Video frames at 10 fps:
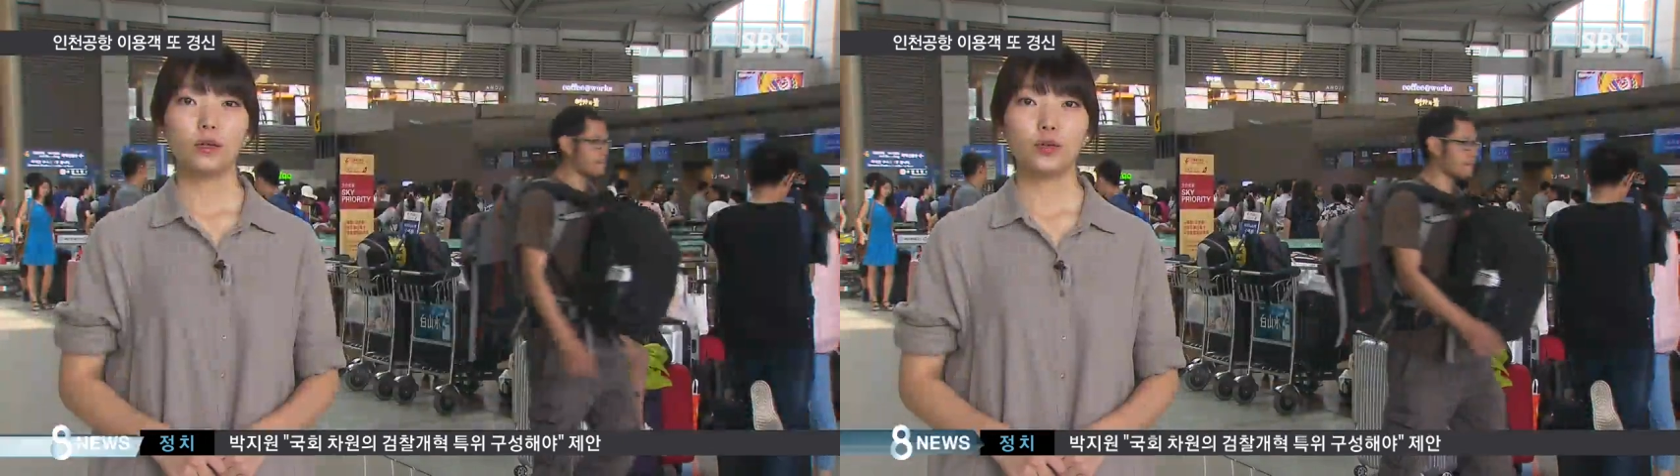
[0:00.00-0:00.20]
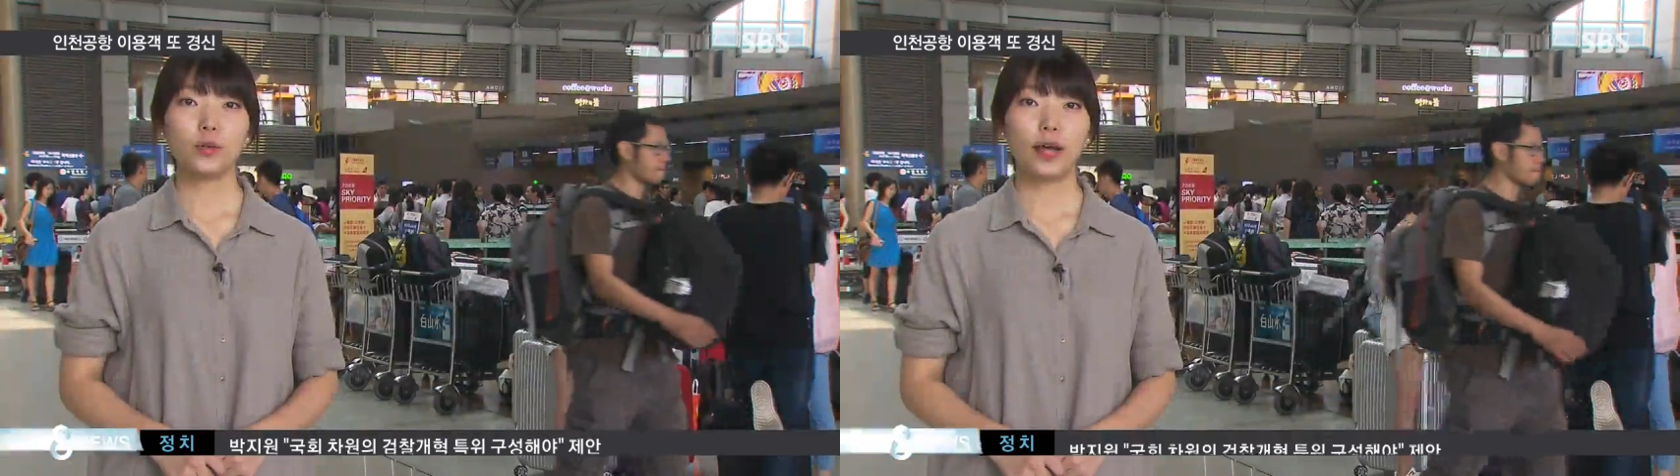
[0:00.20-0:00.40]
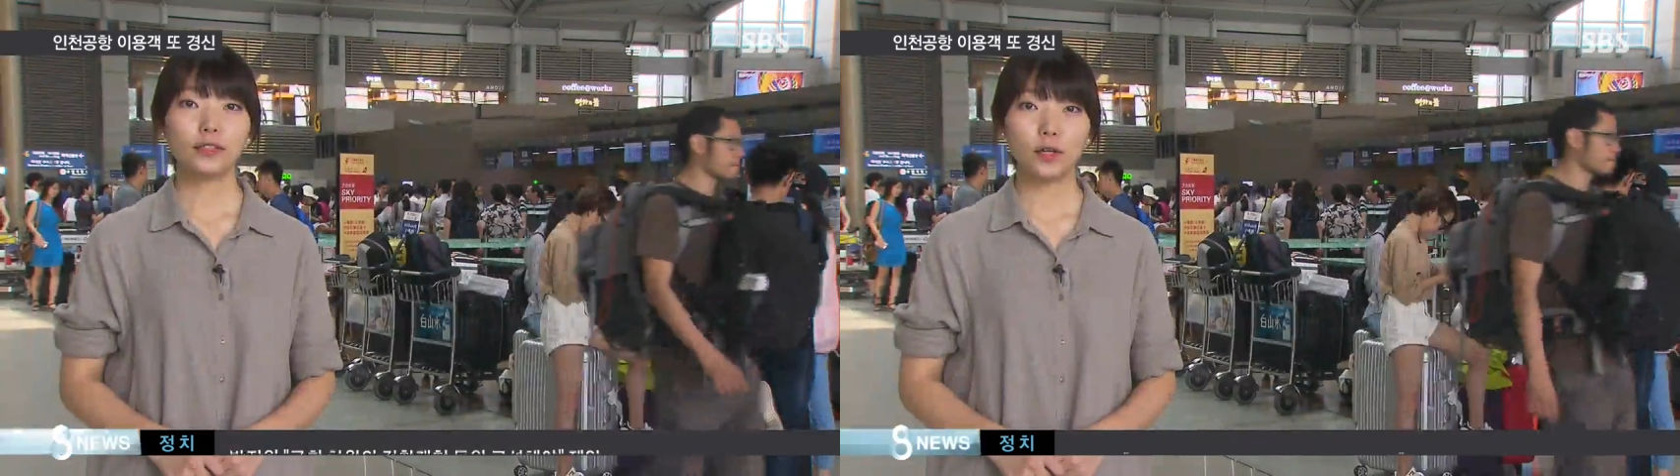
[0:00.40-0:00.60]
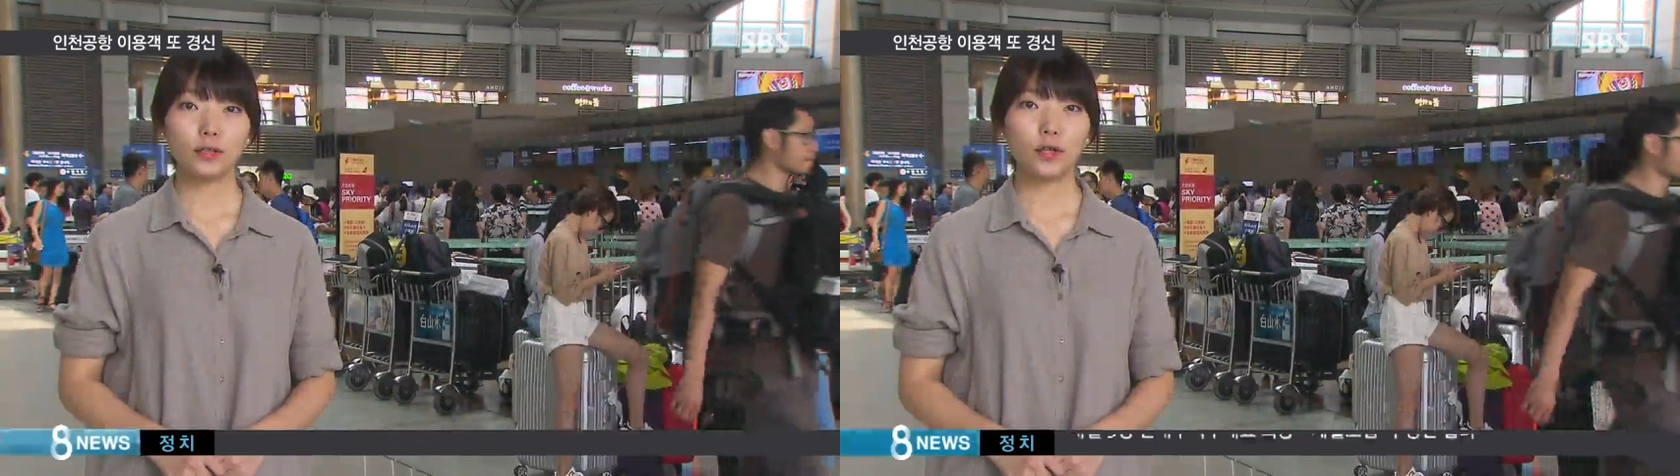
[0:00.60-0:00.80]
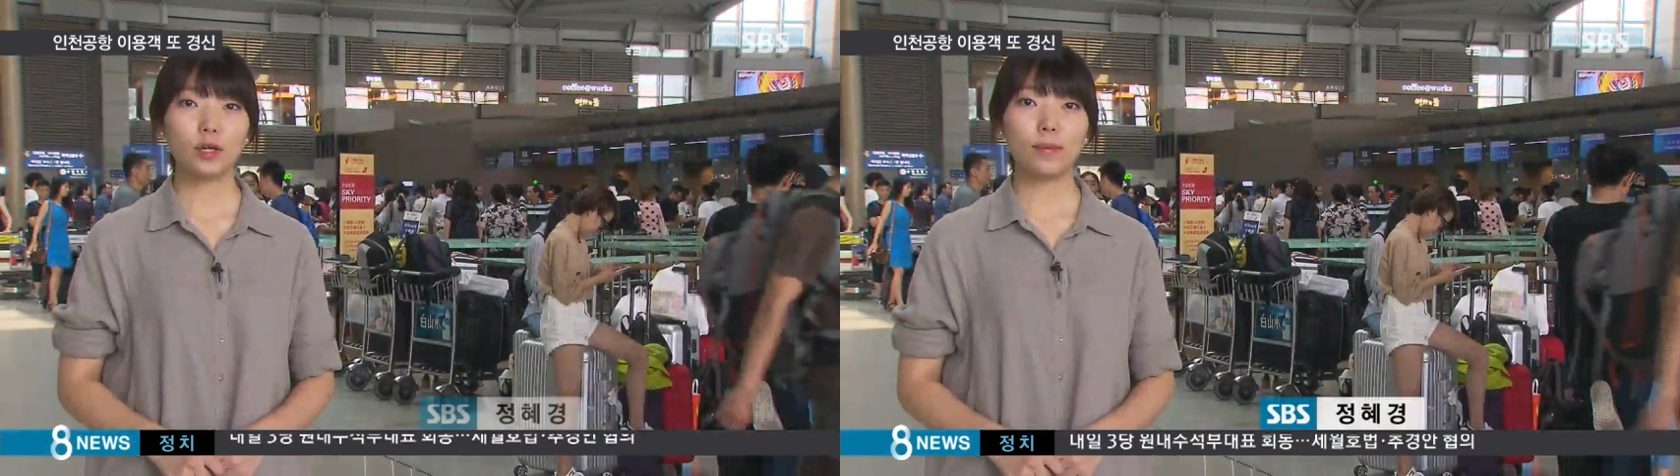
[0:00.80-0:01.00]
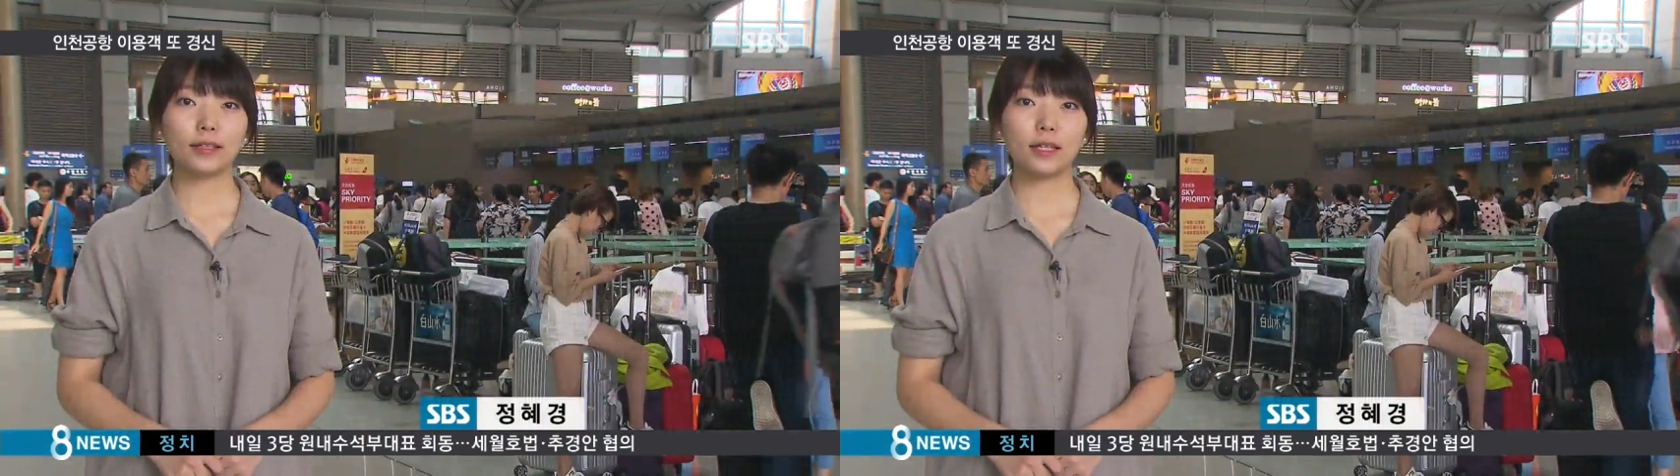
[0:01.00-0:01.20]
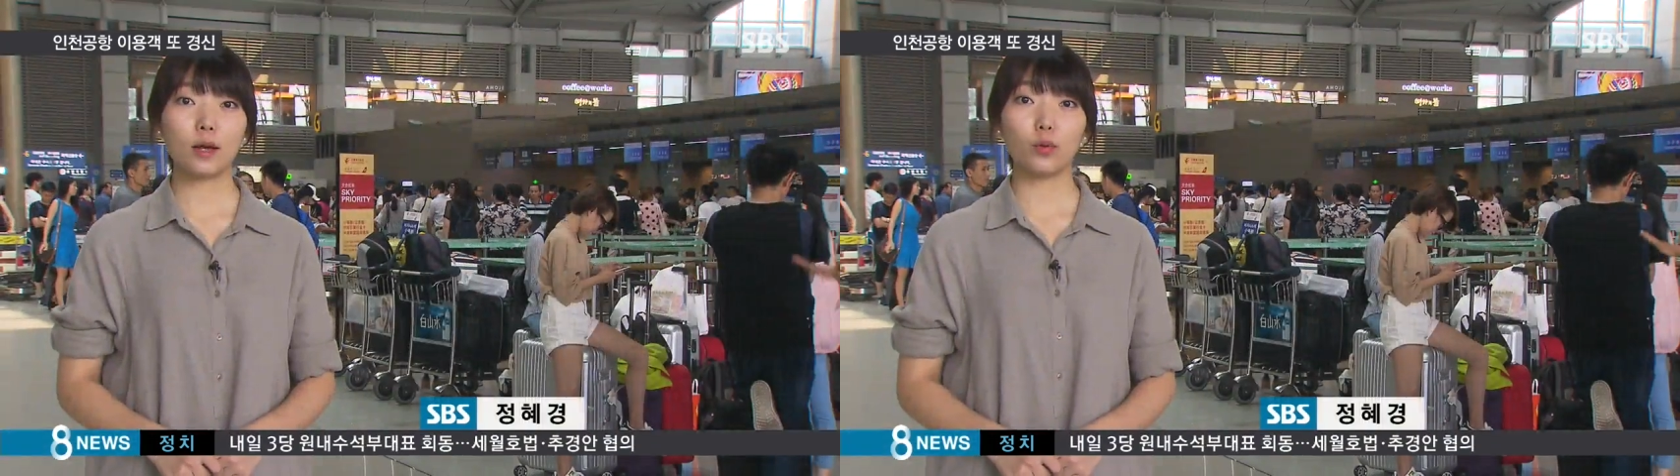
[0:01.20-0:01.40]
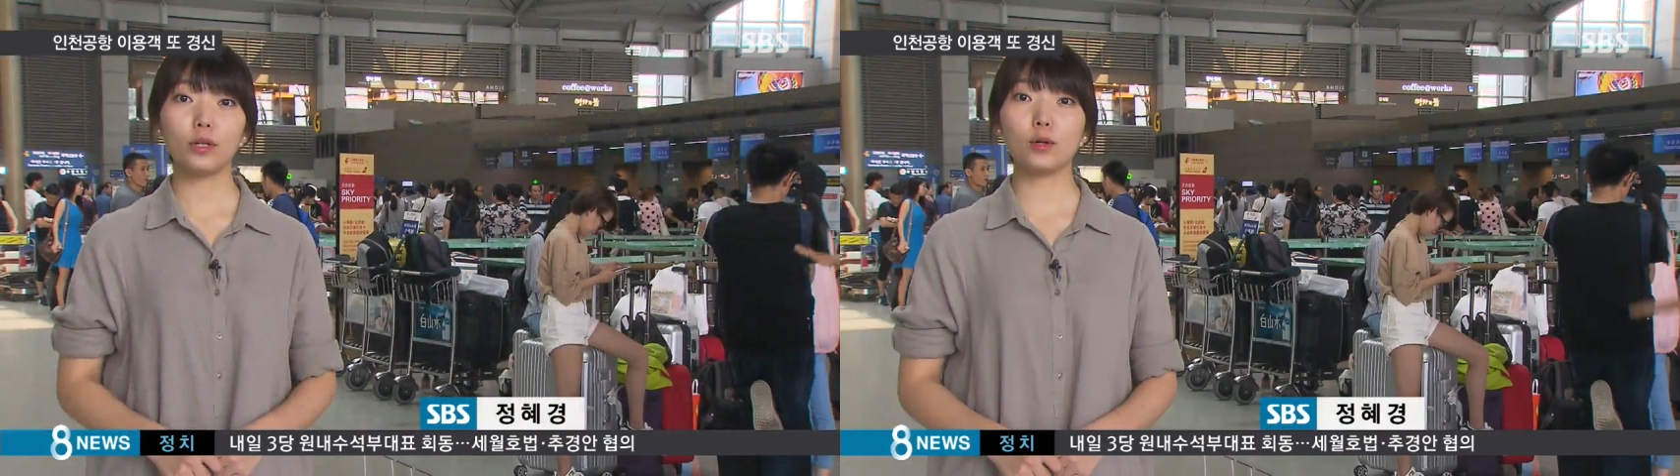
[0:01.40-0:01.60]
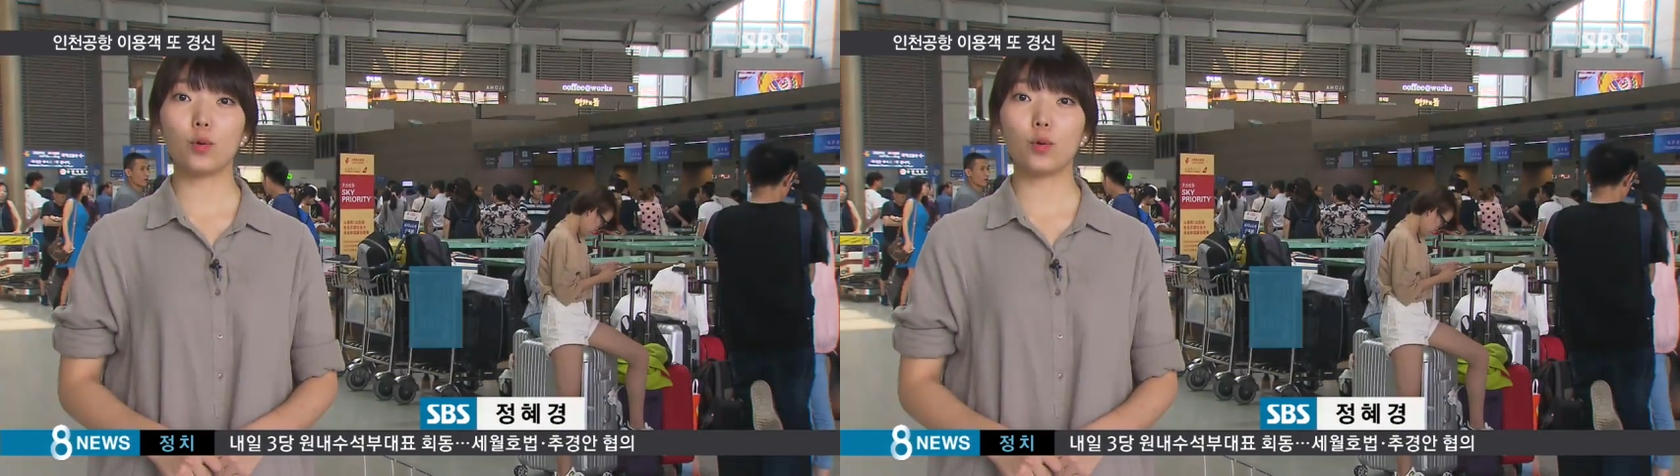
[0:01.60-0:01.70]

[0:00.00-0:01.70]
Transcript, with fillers: 휴가 절정을 맞아 오늘